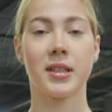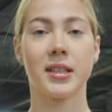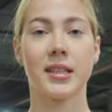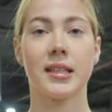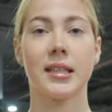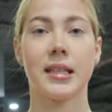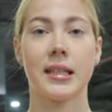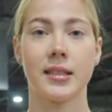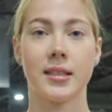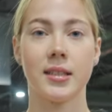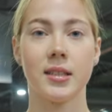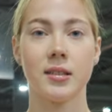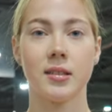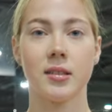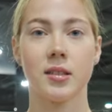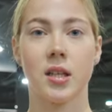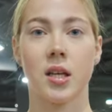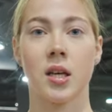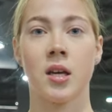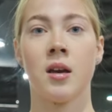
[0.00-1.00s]
на
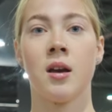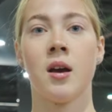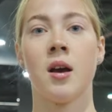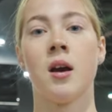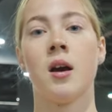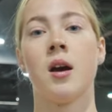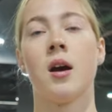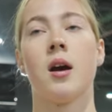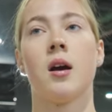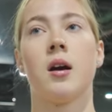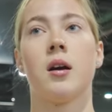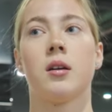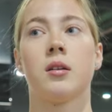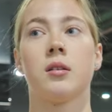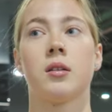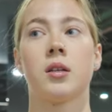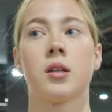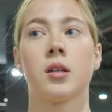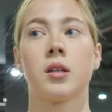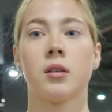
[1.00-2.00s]
ягодицы
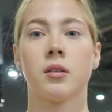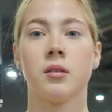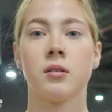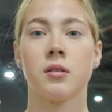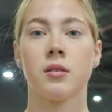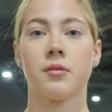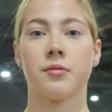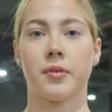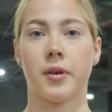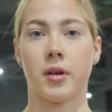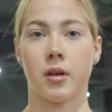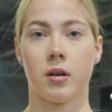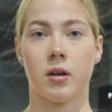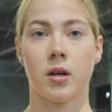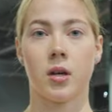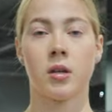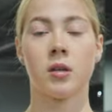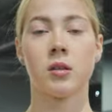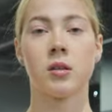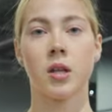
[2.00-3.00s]
э, и
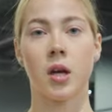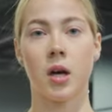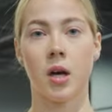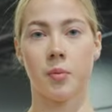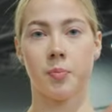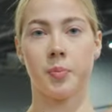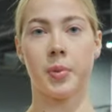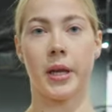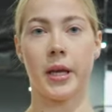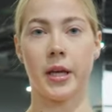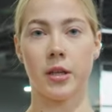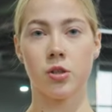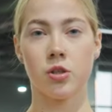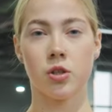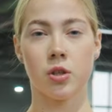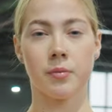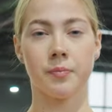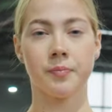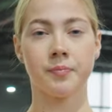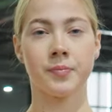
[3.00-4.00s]
наверх, на
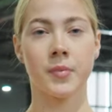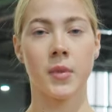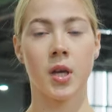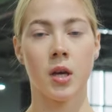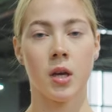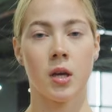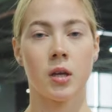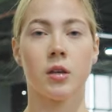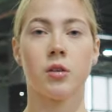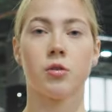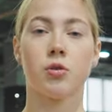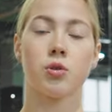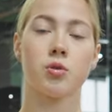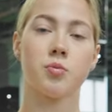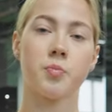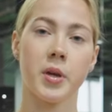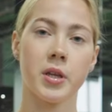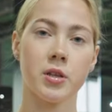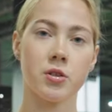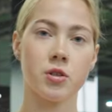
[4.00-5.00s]
плечи и чуть
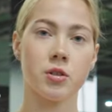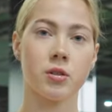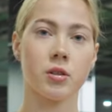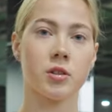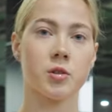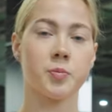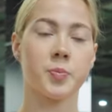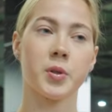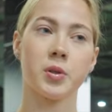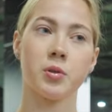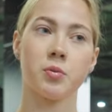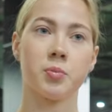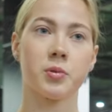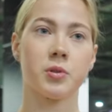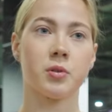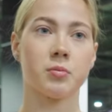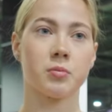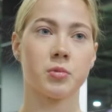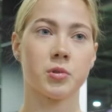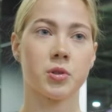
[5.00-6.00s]
меньше на спину,
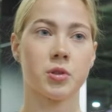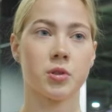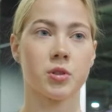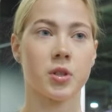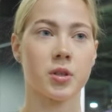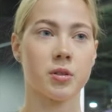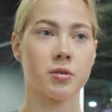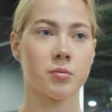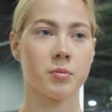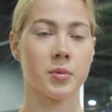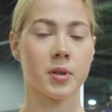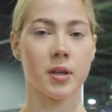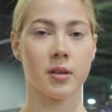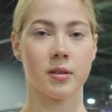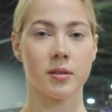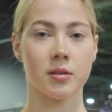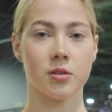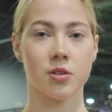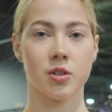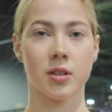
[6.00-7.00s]
потому что сейчас у меня
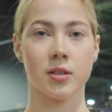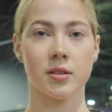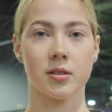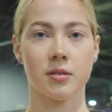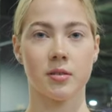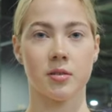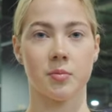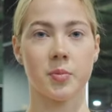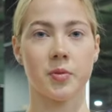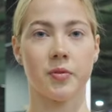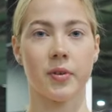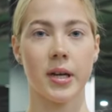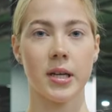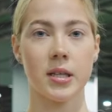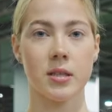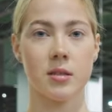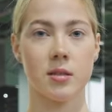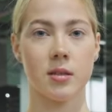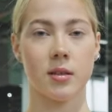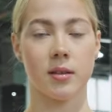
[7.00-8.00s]
она часто
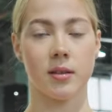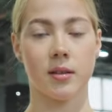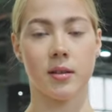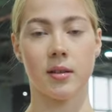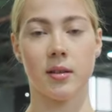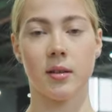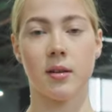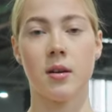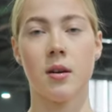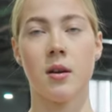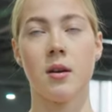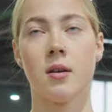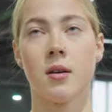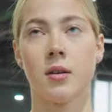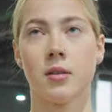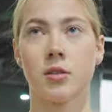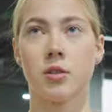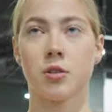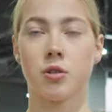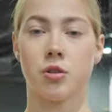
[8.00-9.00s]
забивается и
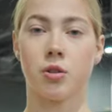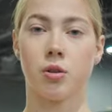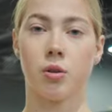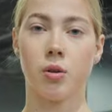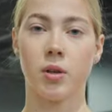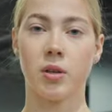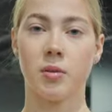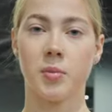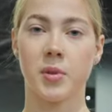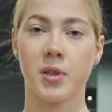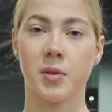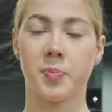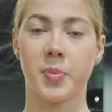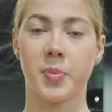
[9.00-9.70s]
тяжело именно